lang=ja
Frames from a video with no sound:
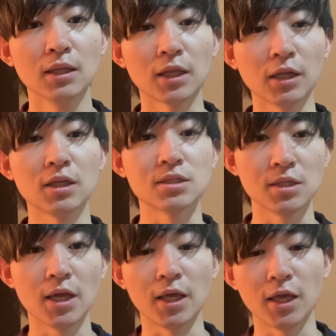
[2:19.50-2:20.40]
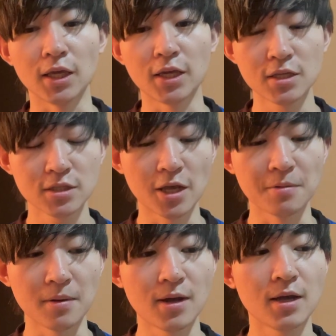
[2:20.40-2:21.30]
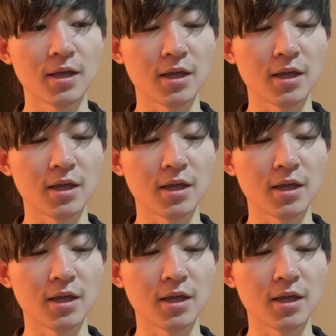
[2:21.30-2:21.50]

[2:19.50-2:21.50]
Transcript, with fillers: ただですね、え現在は、